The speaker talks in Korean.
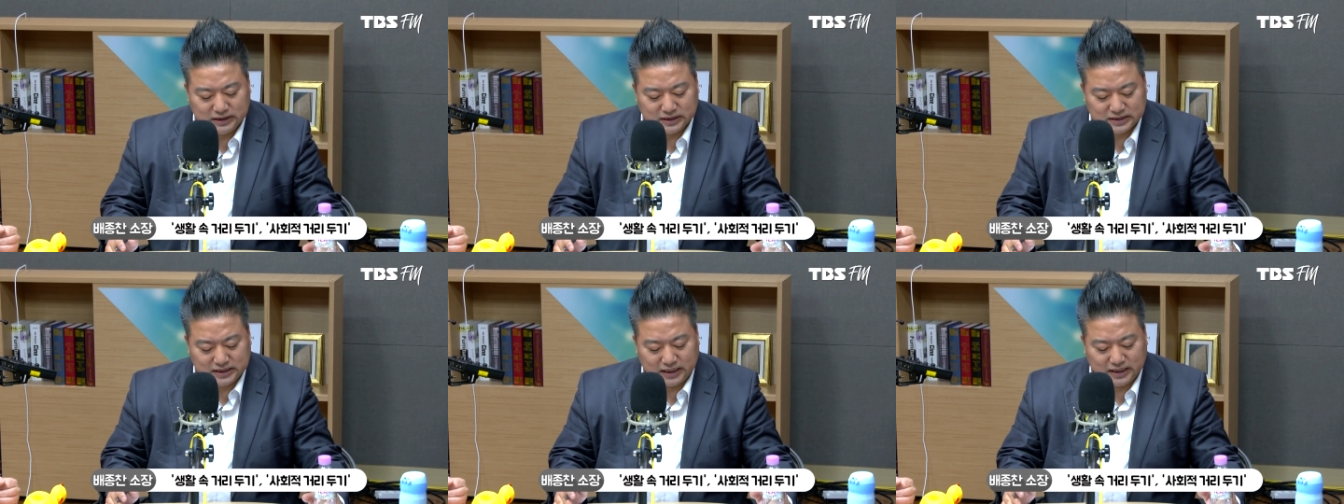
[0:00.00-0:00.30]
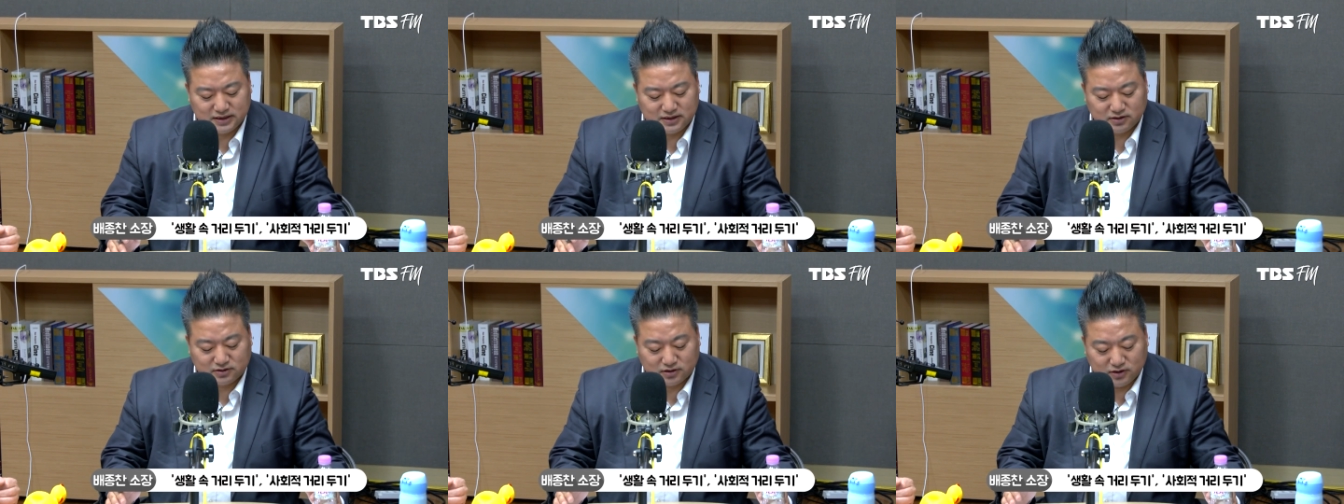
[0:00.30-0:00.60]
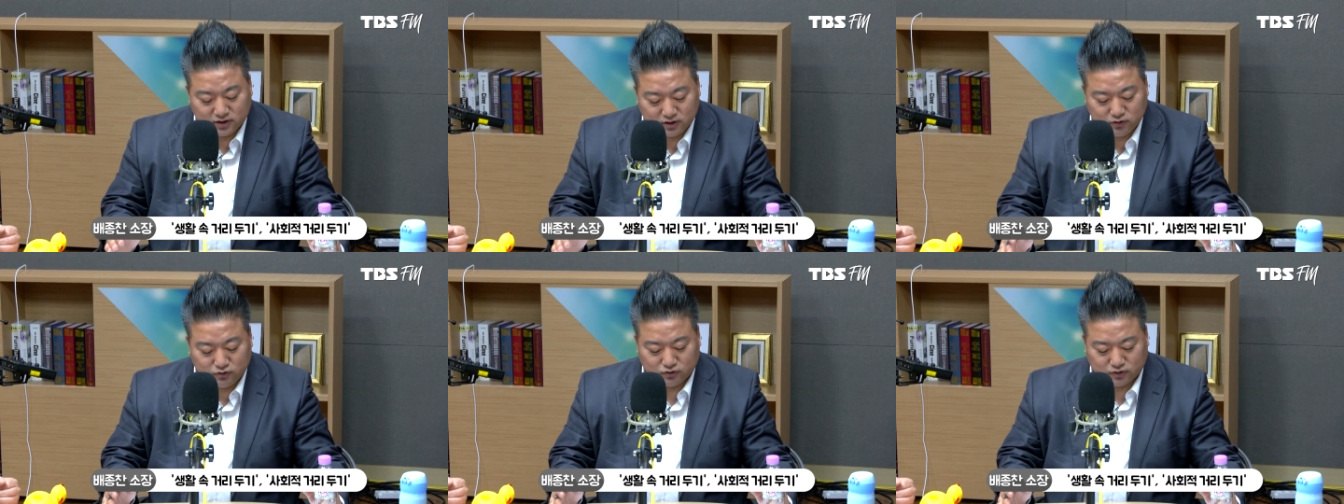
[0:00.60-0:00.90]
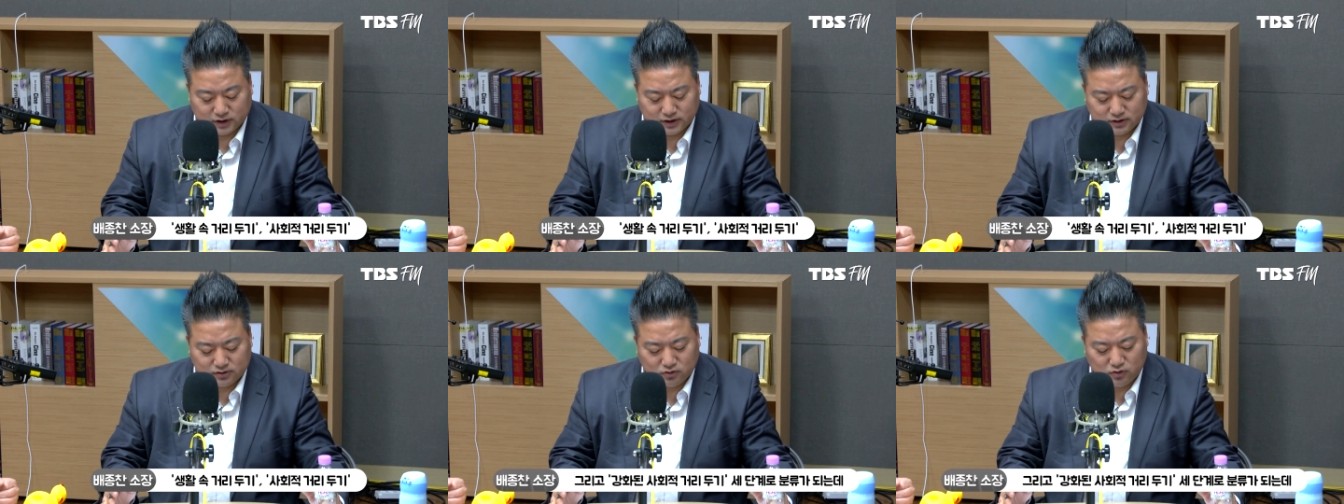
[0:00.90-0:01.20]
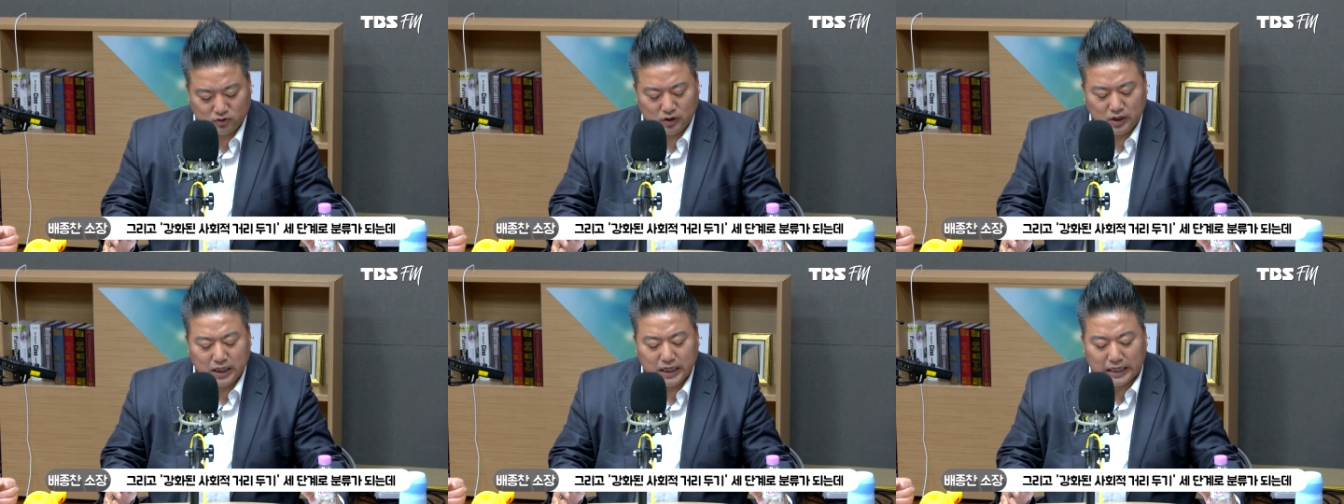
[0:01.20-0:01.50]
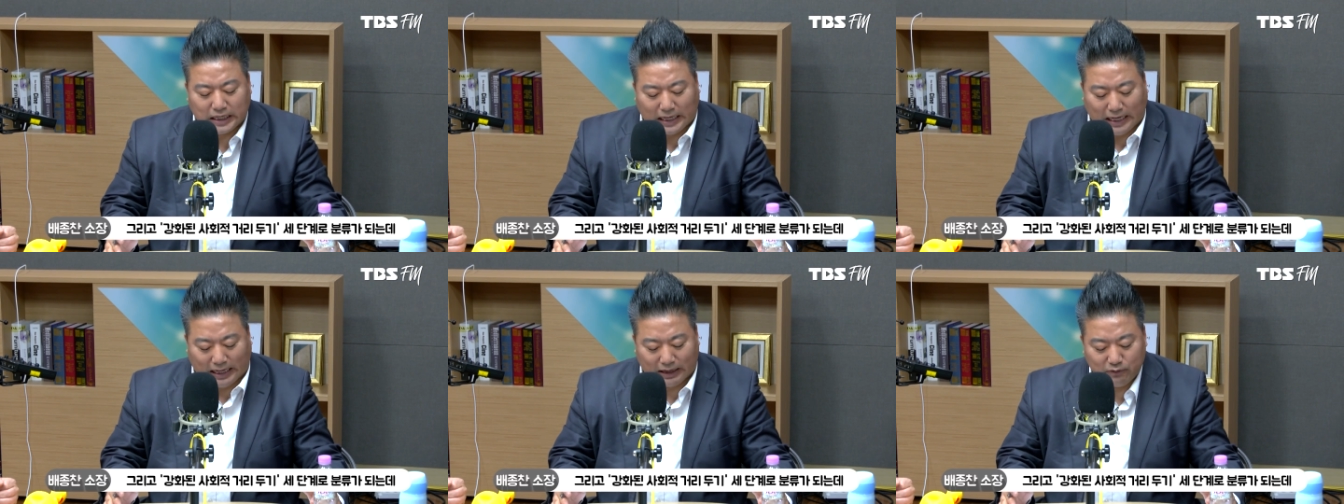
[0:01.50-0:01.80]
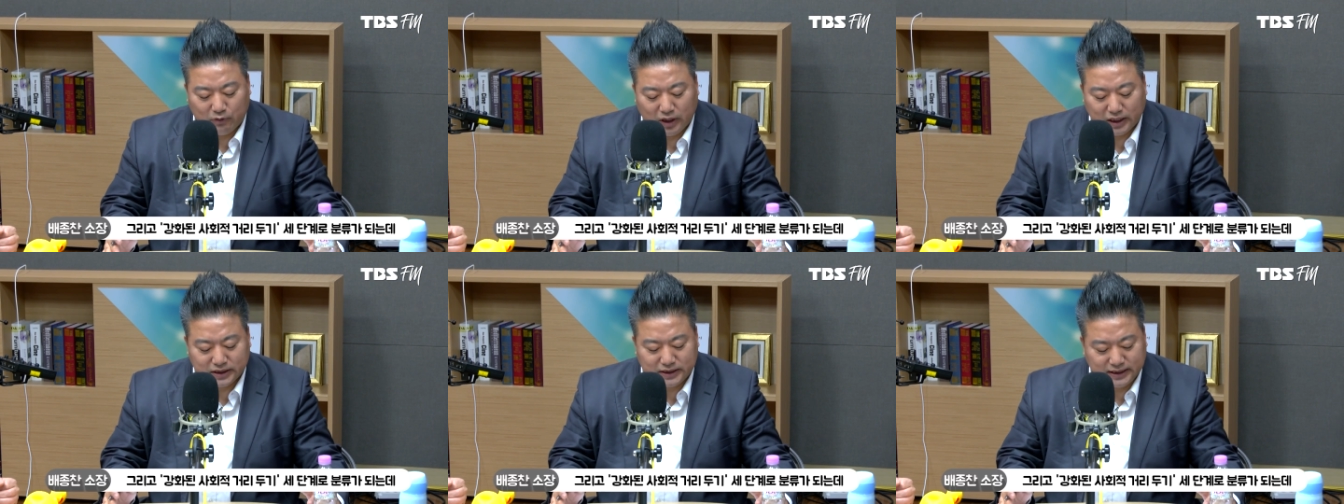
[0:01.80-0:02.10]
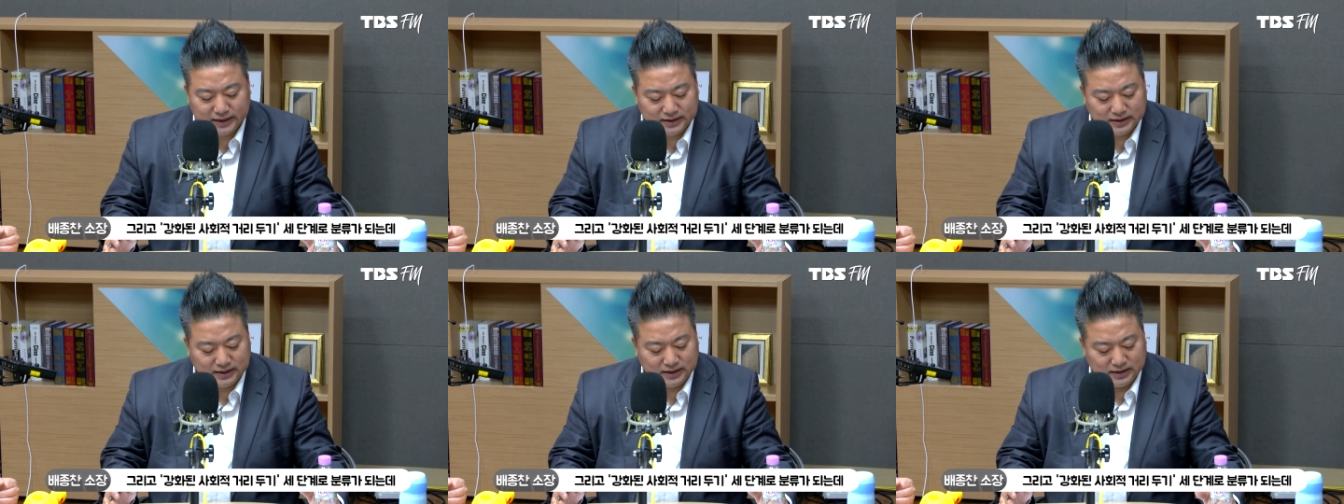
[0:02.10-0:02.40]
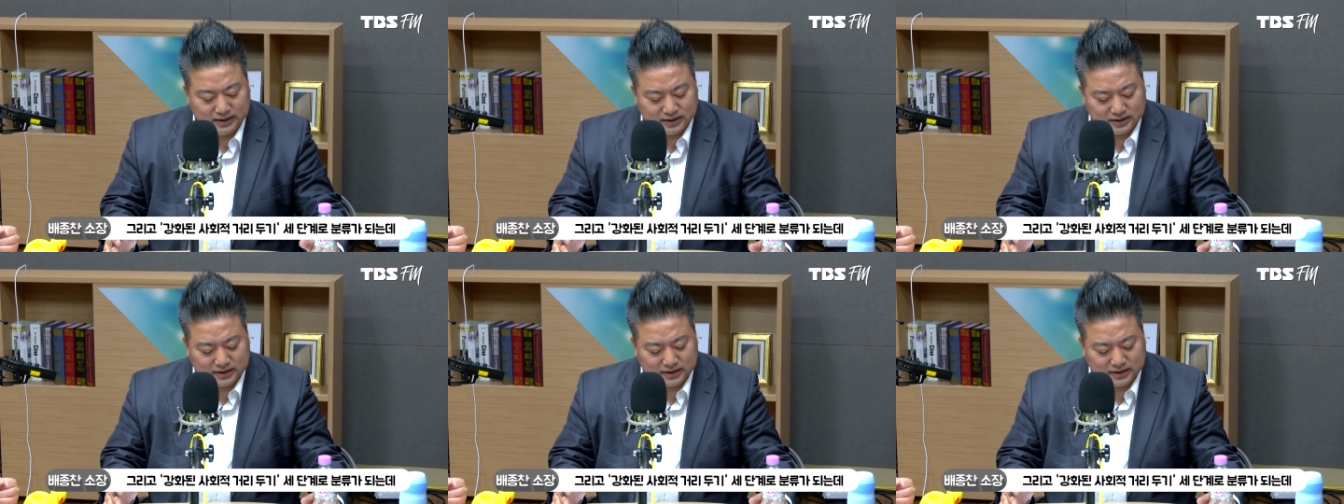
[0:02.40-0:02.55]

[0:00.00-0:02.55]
사회적 거리두기 또 강화된